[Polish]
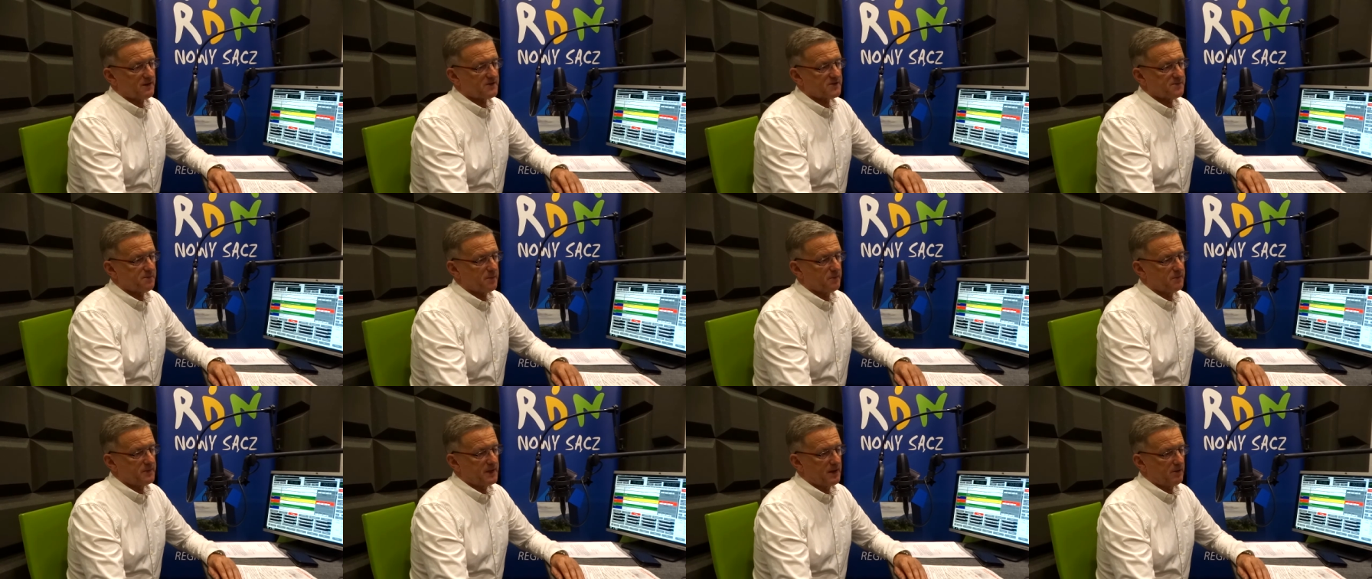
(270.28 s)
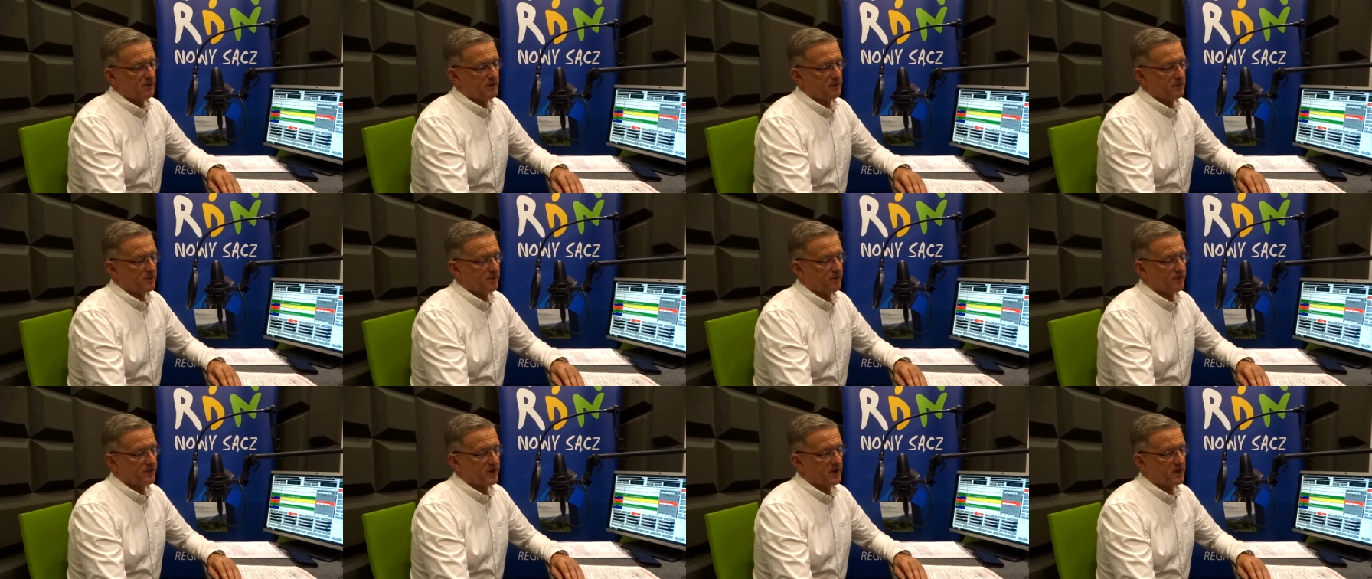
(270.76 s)

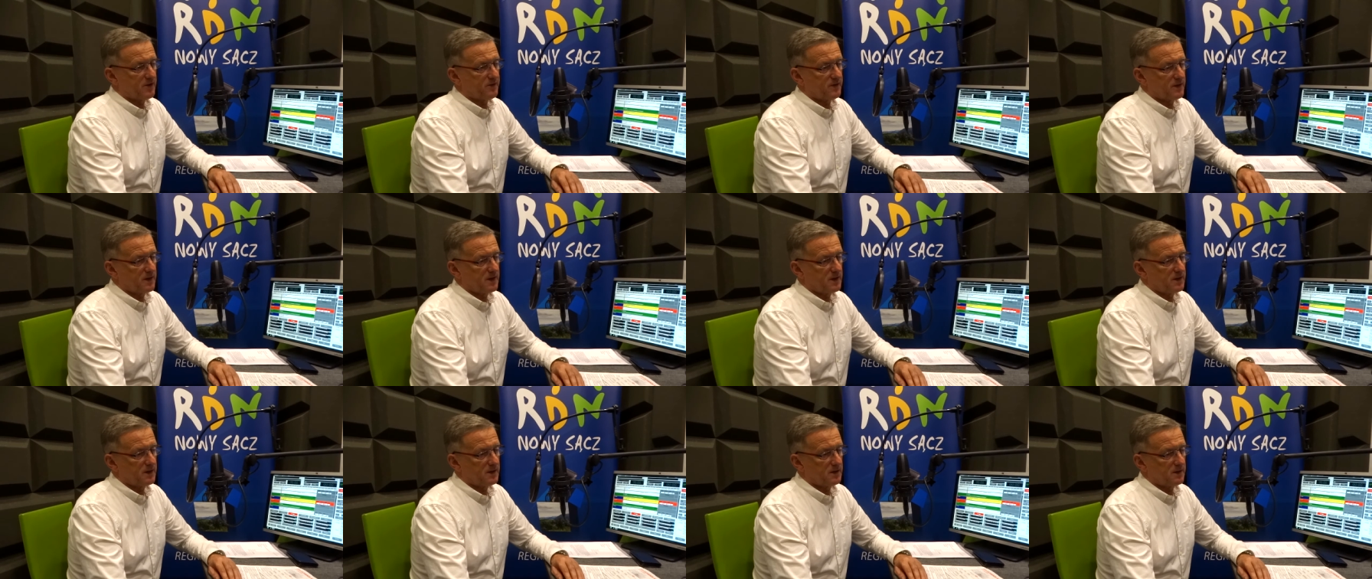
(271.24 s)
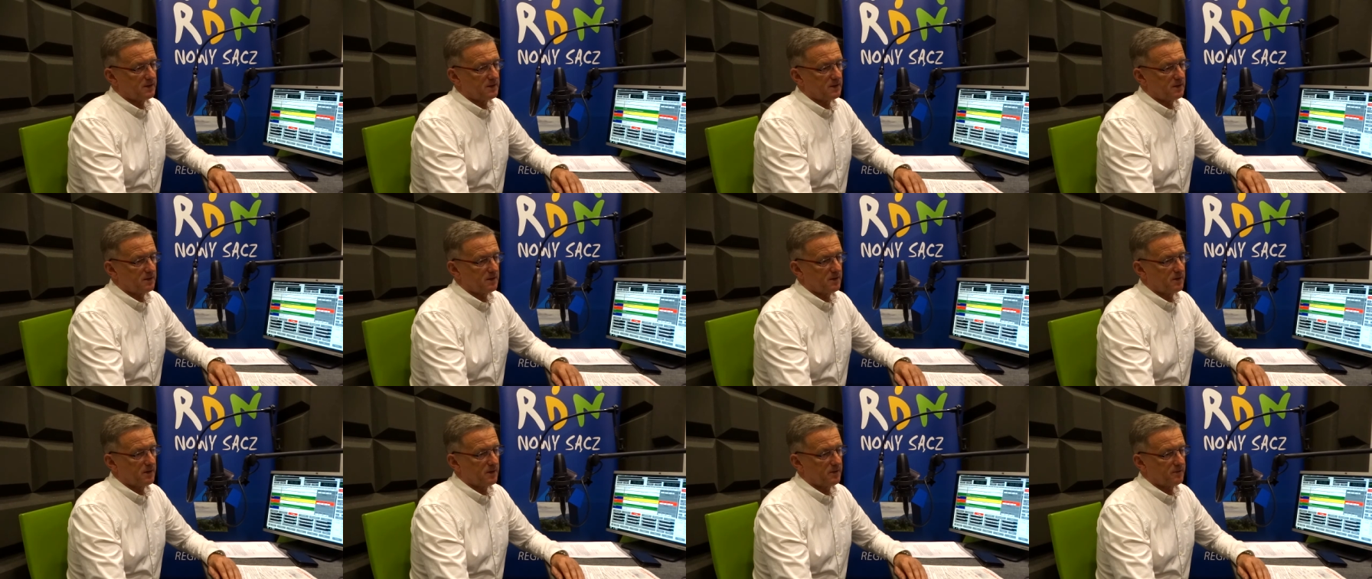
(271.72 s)
wspomniałem, no w tej chwili
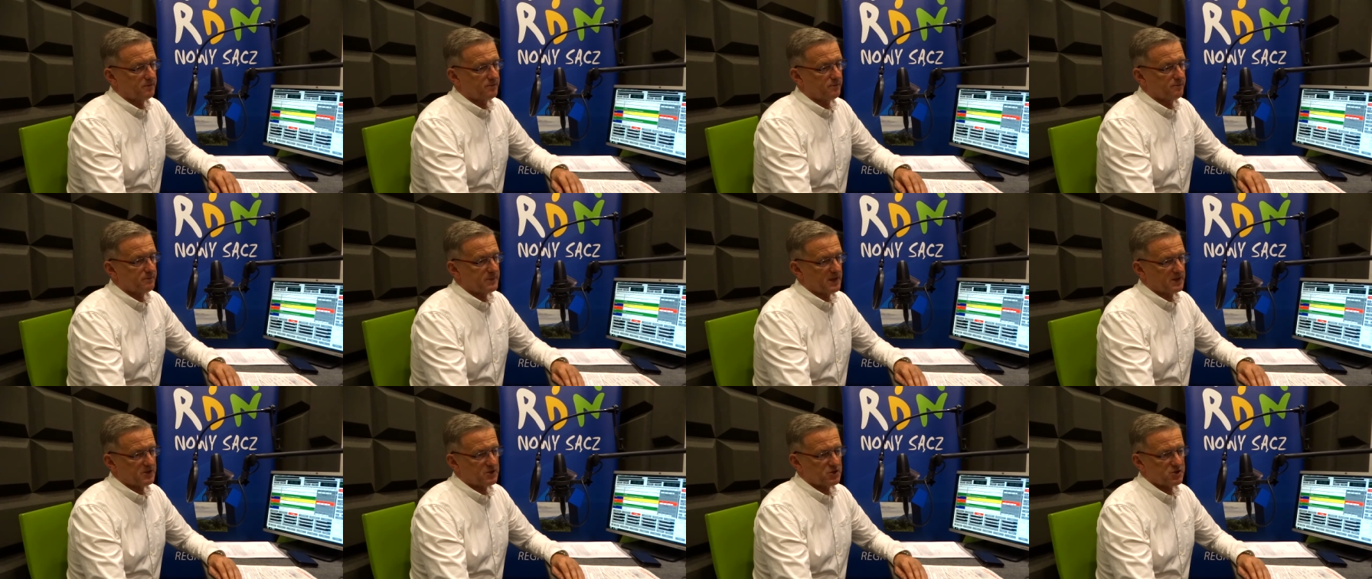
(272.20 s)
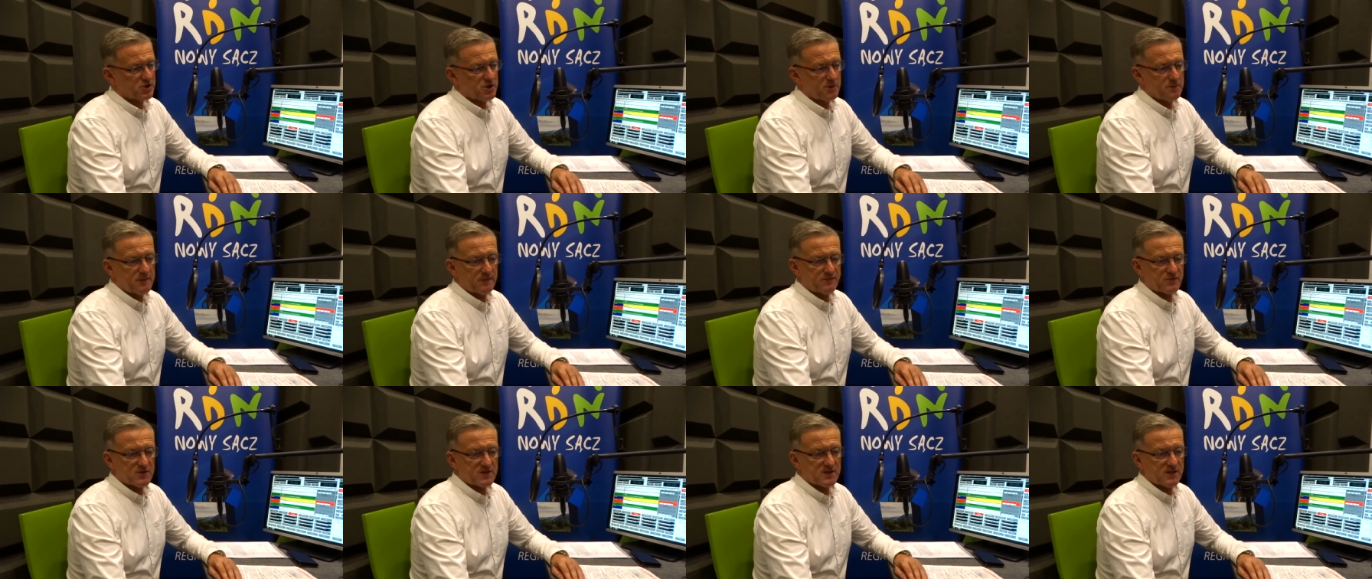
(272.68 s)
yy, praktycznie
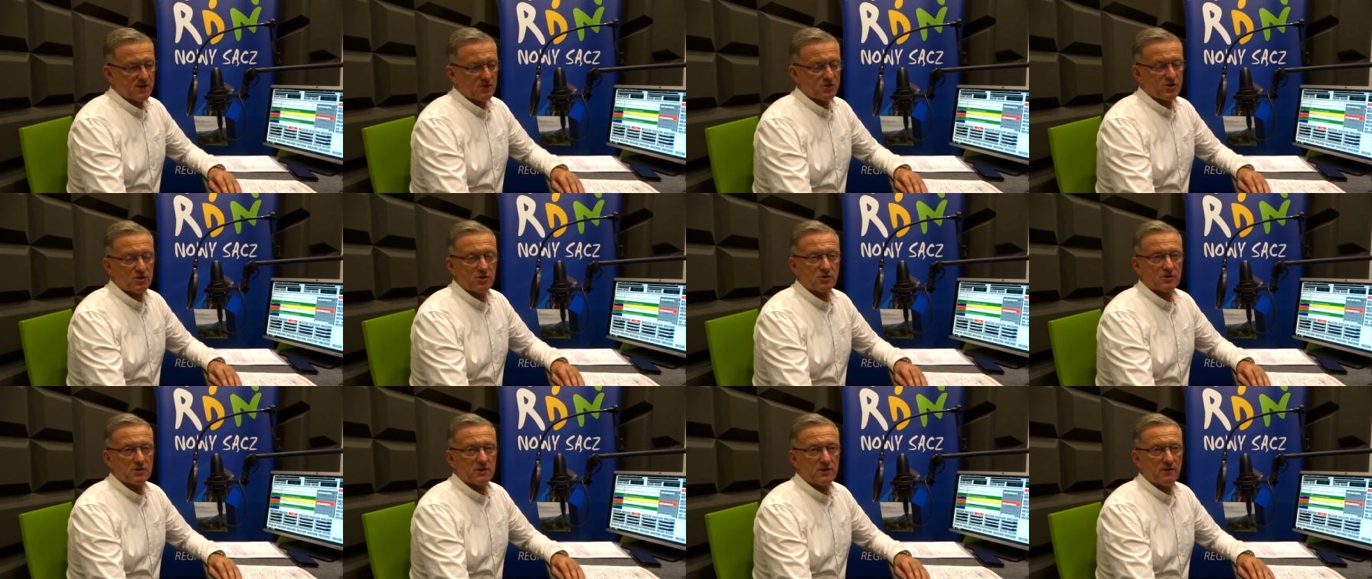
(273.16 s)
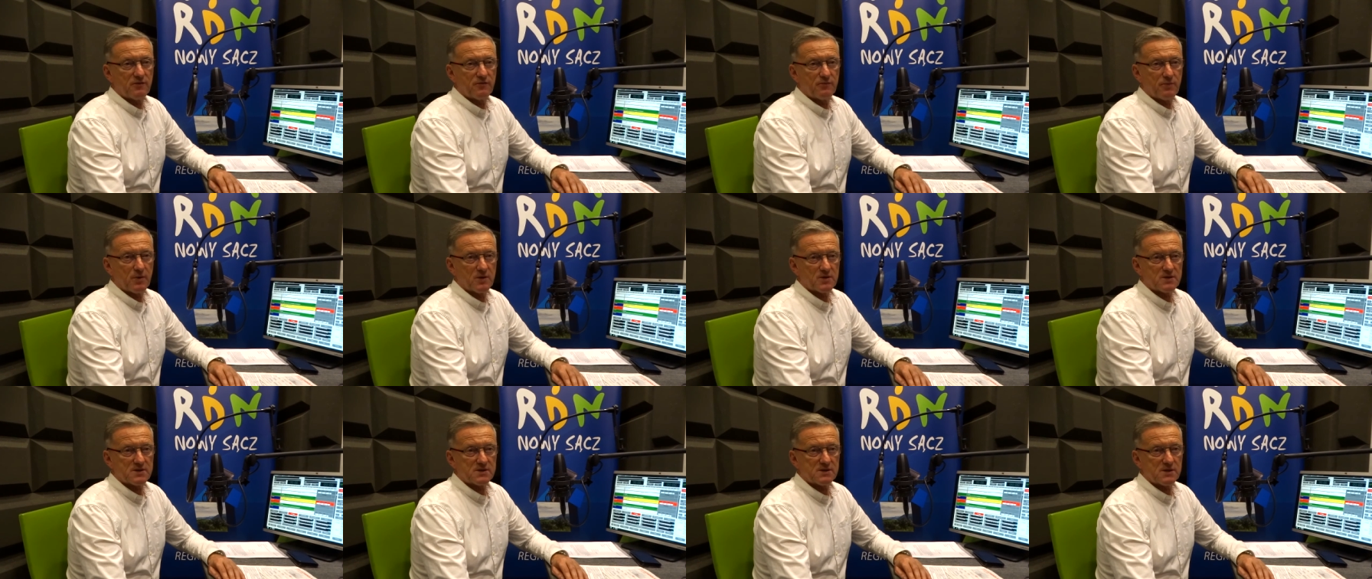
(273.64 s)
chyba wszystkie ośrodki w
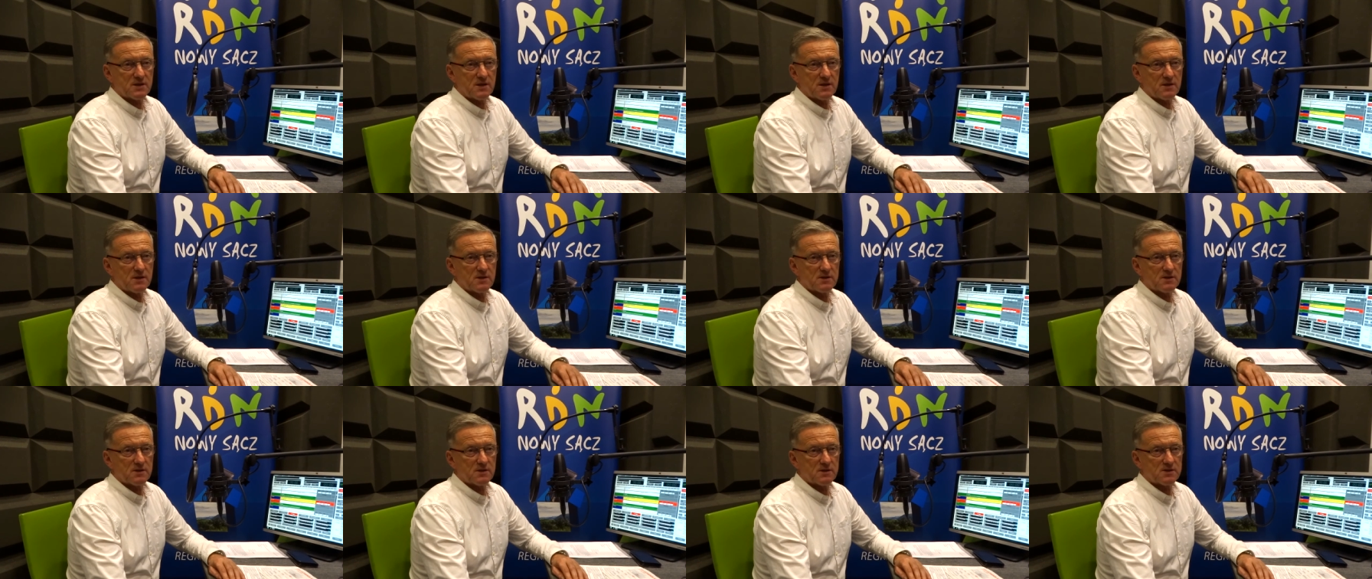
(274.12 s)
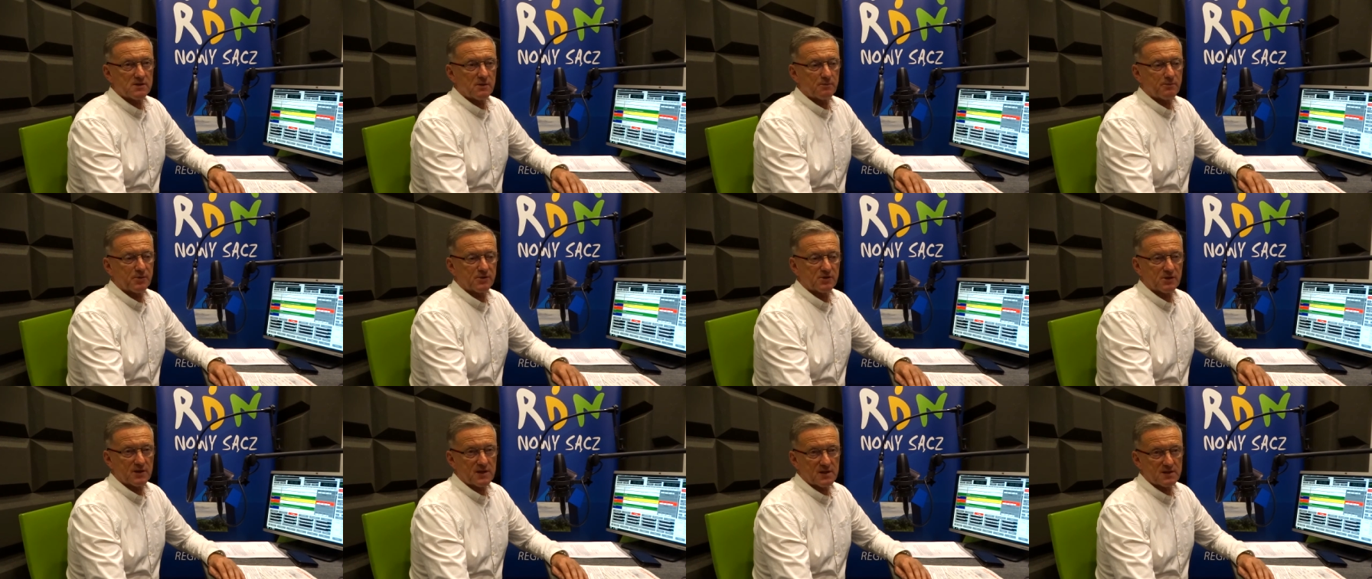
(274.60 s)
Polsce yy, są
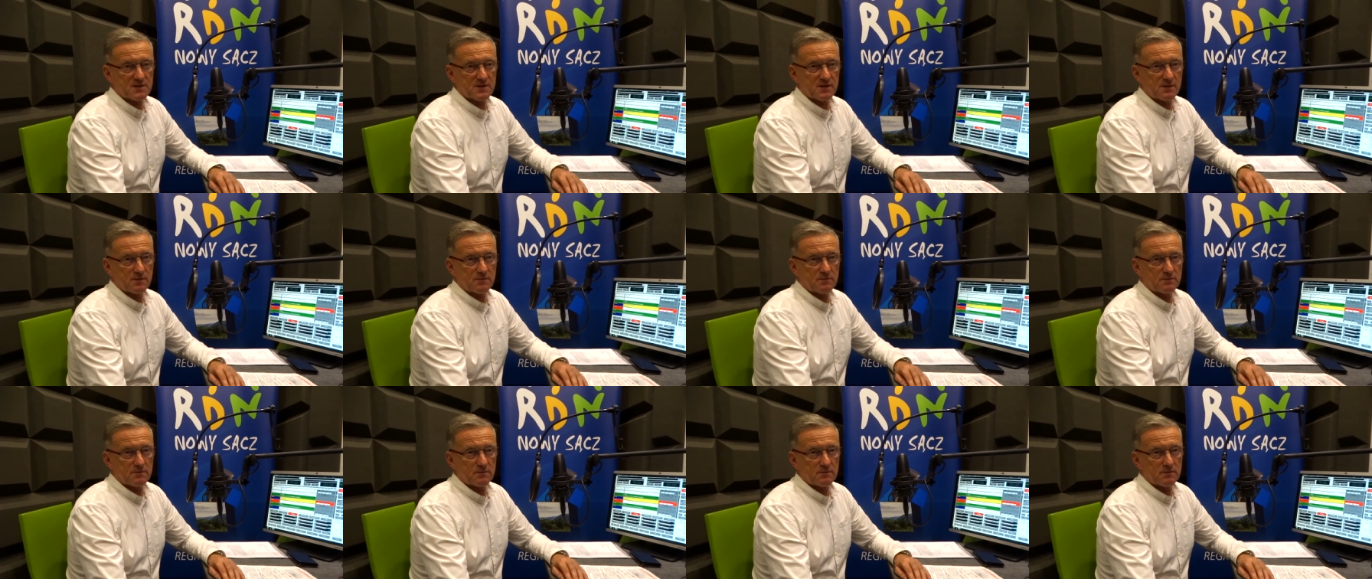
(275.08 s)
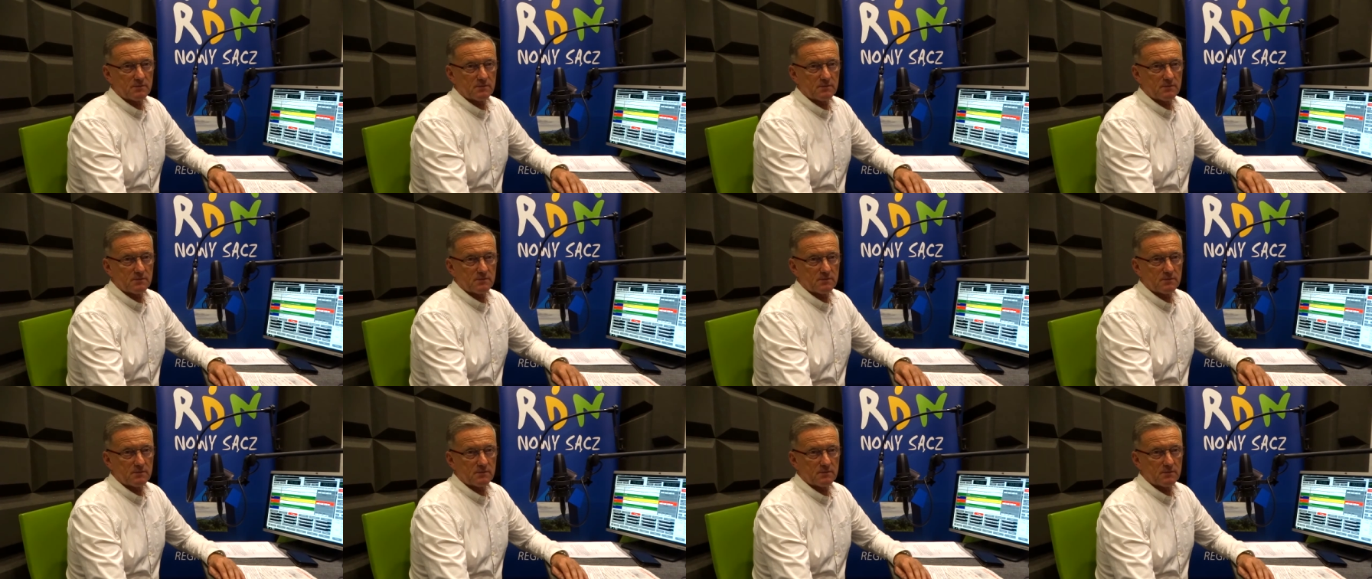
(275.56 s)
pod kreską.